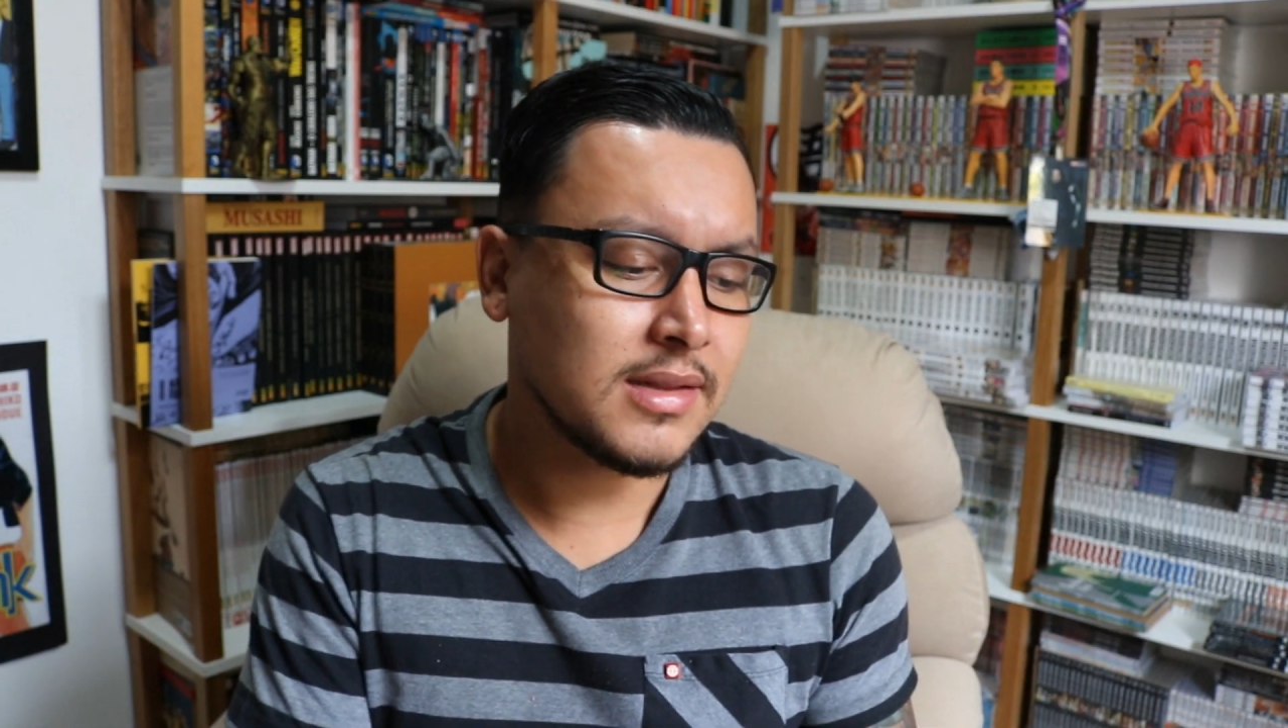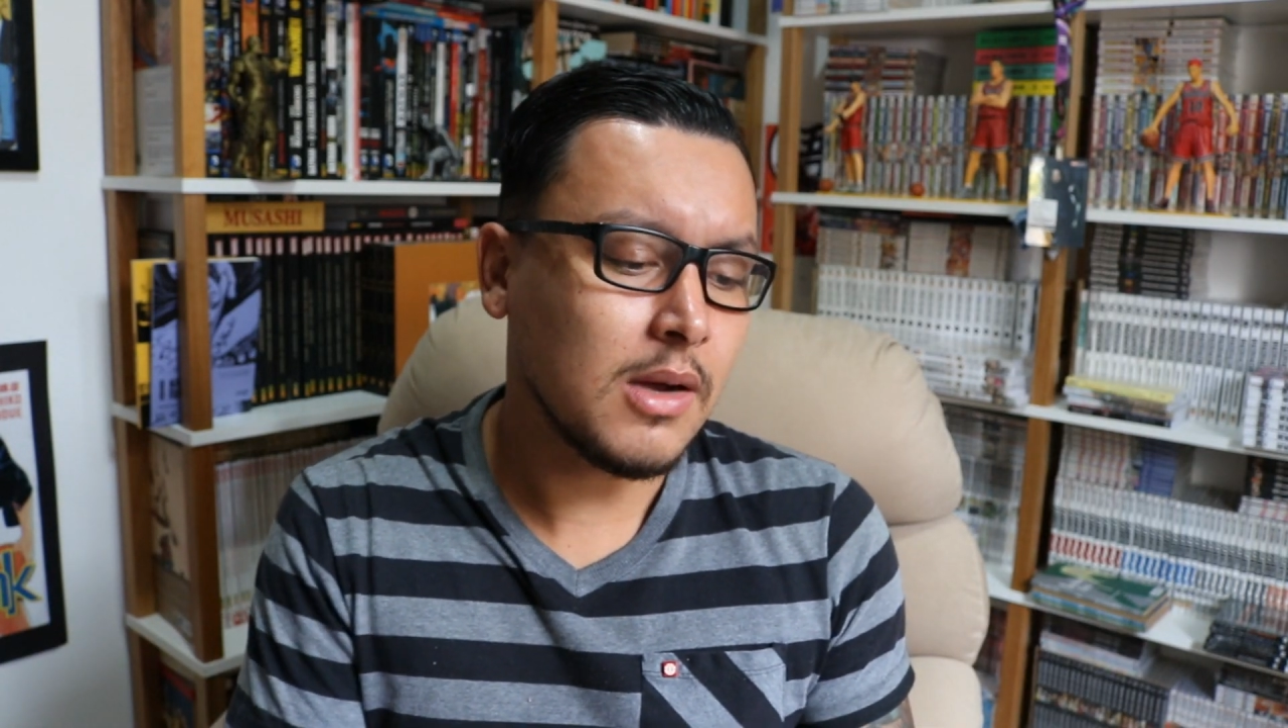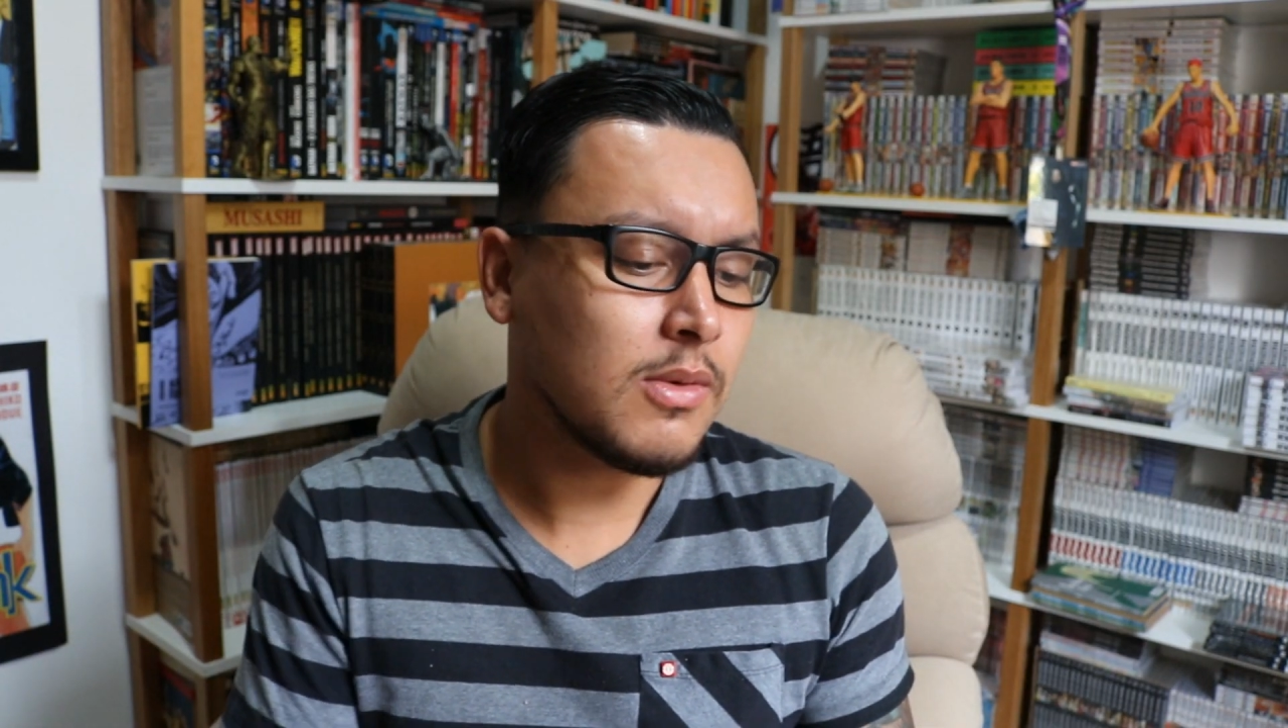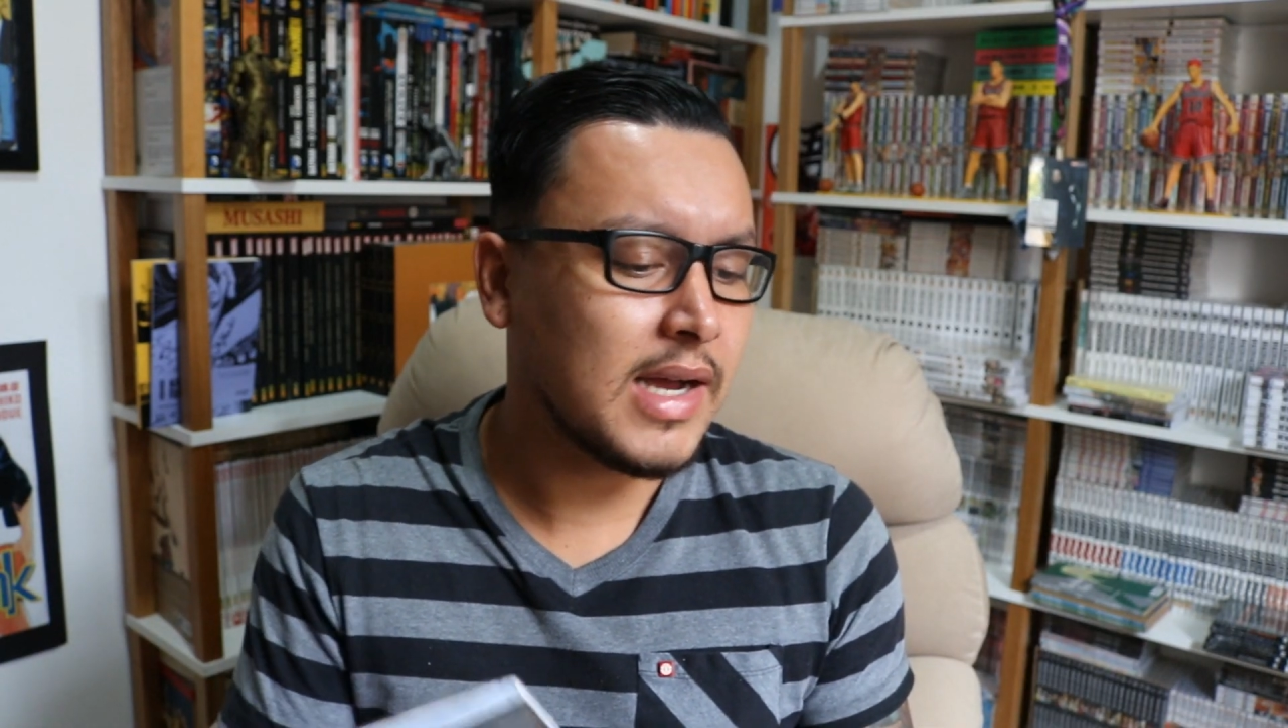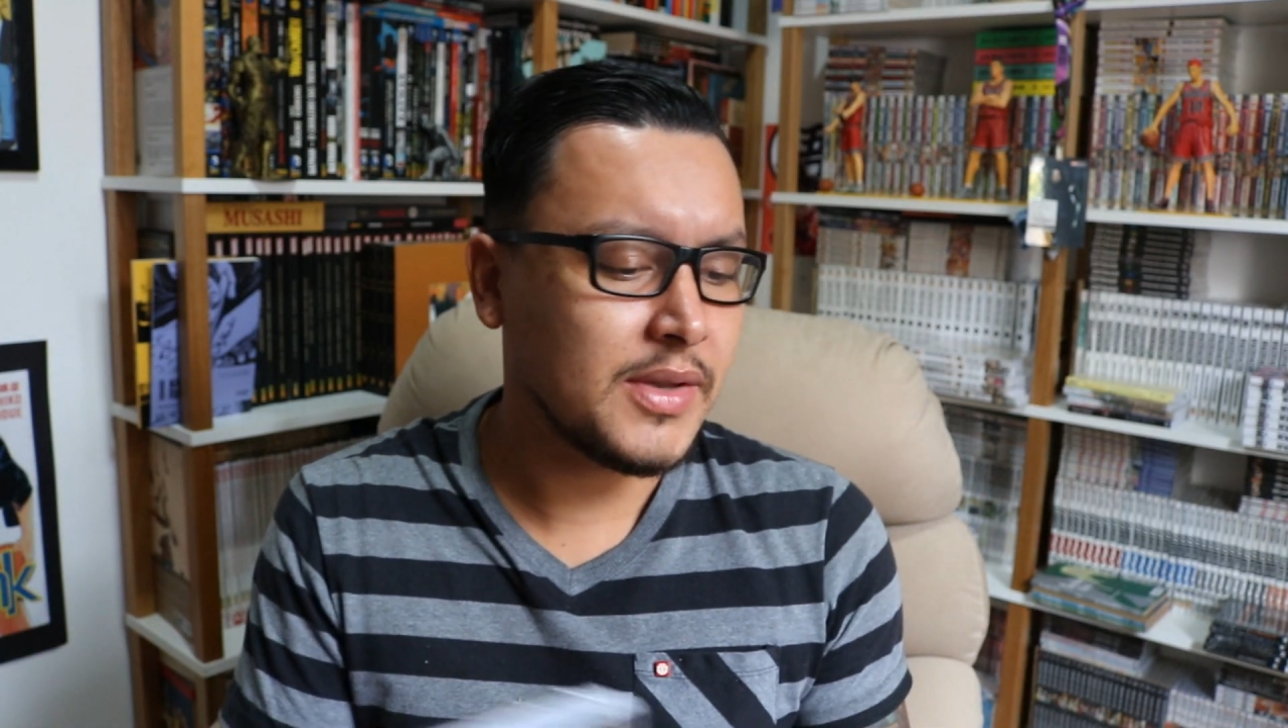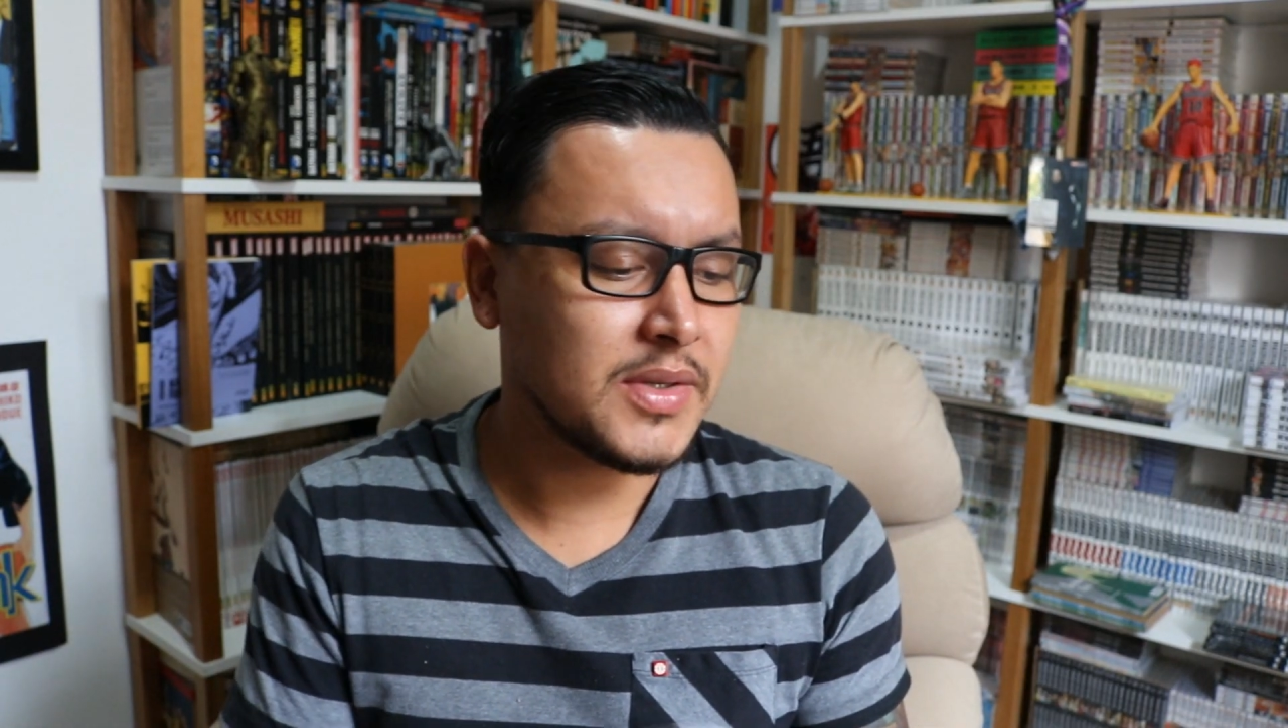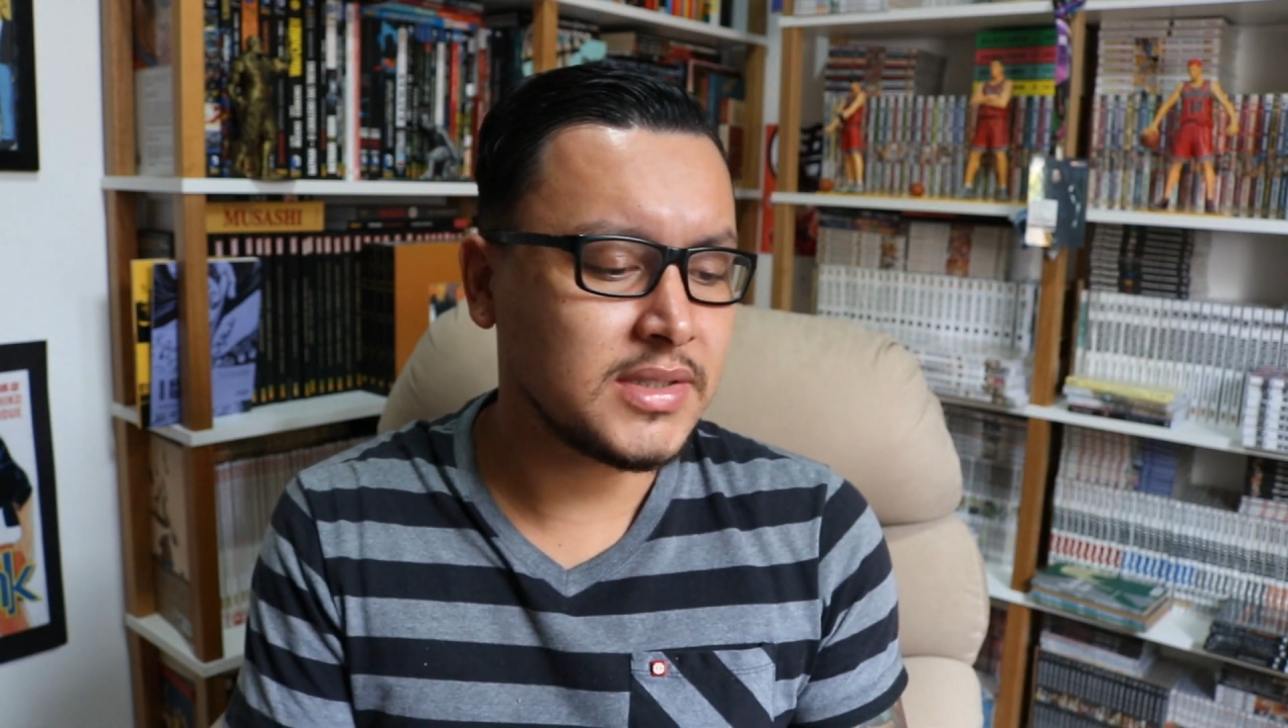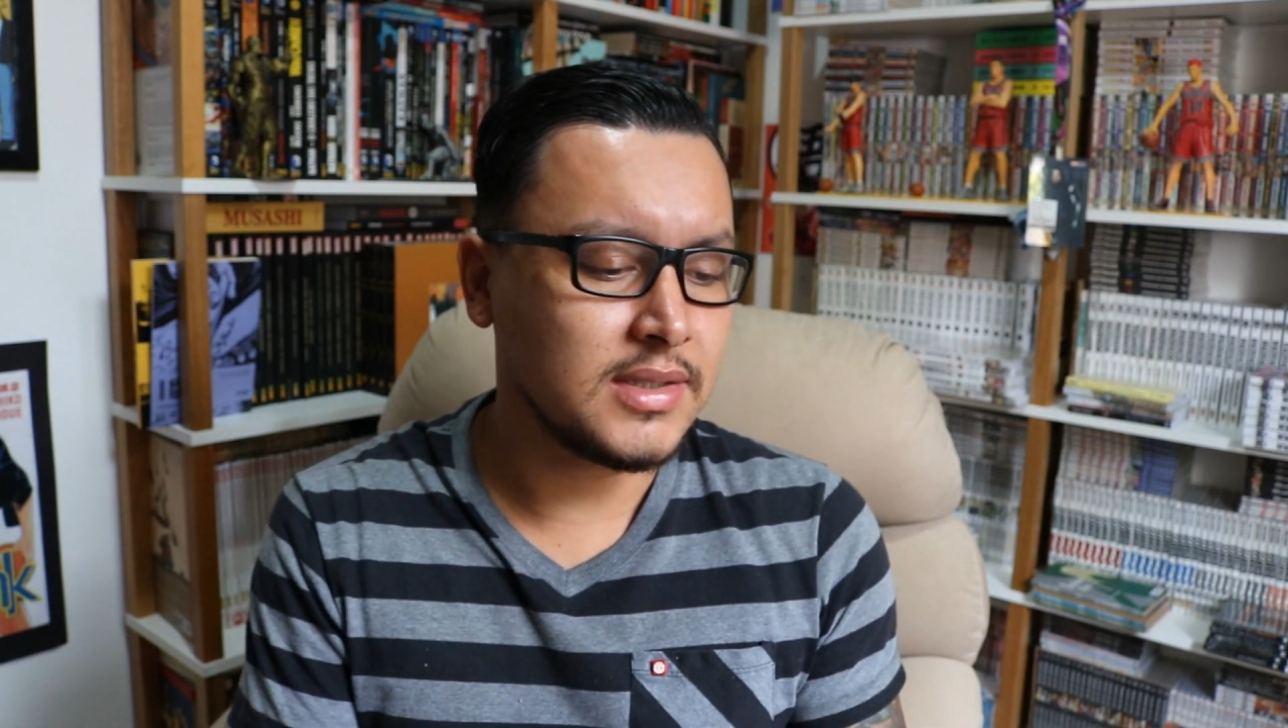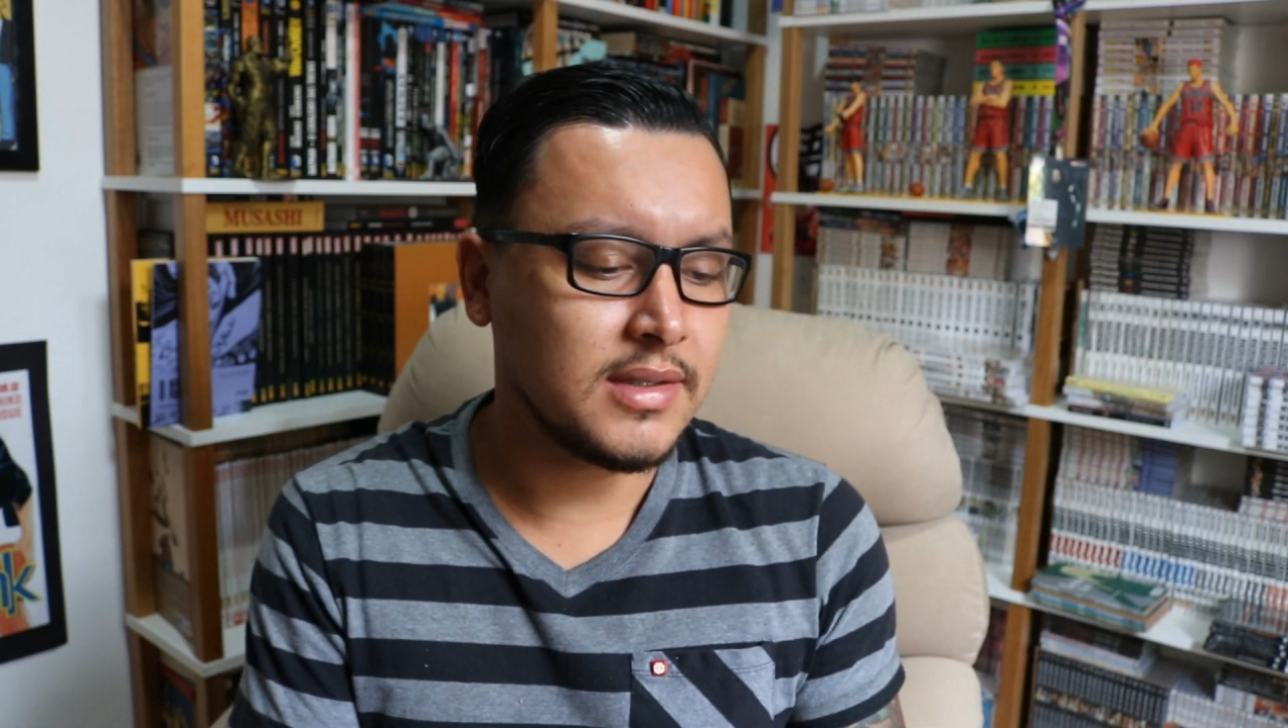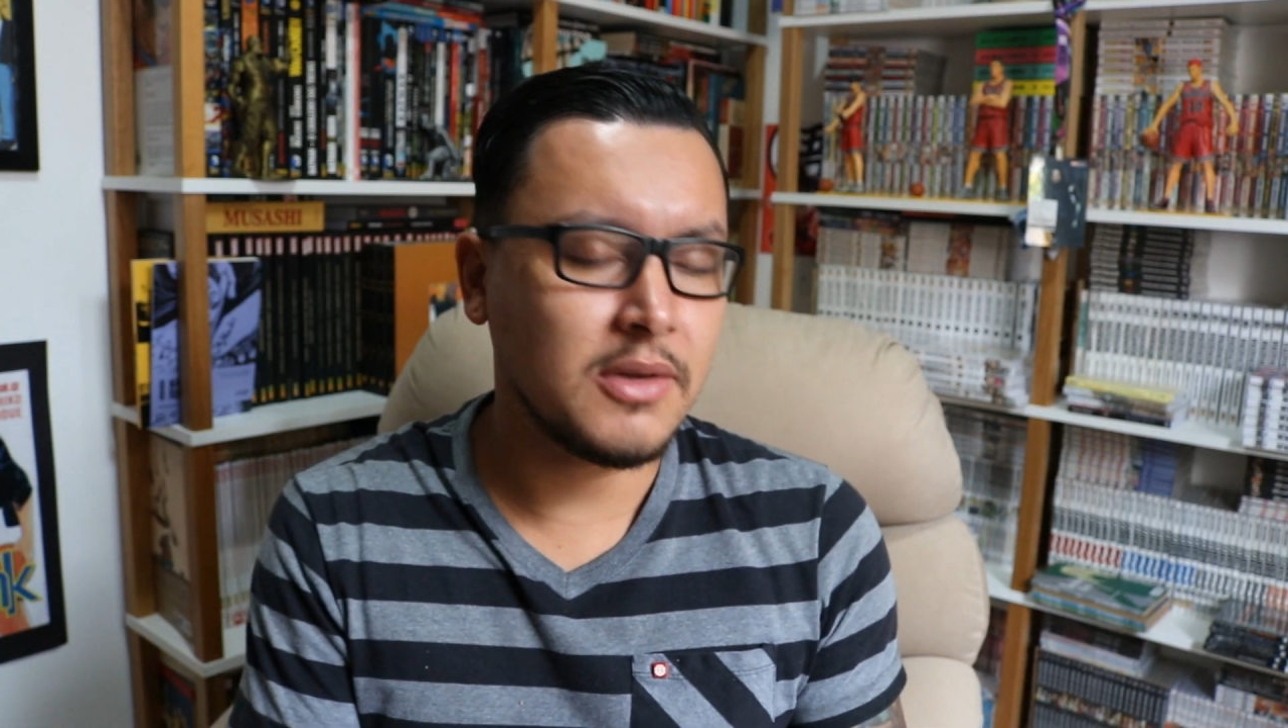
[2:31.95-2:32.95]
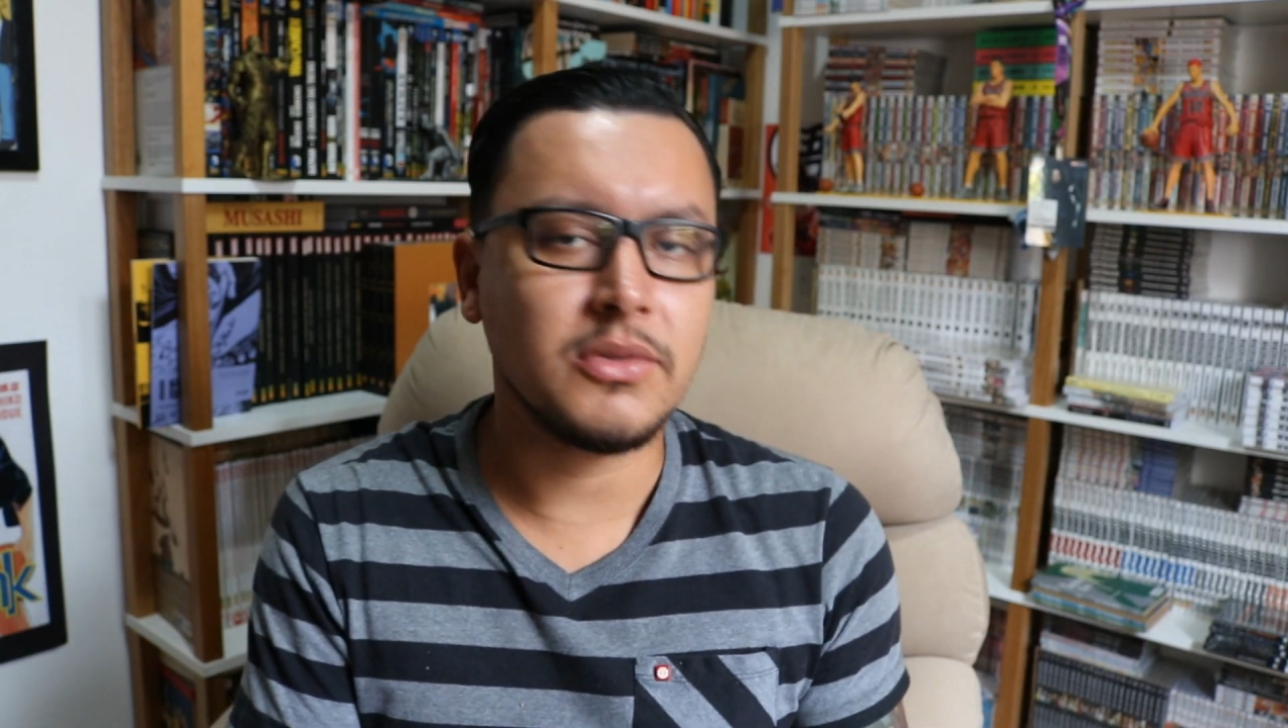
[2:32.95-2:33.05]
tão caro assim, né?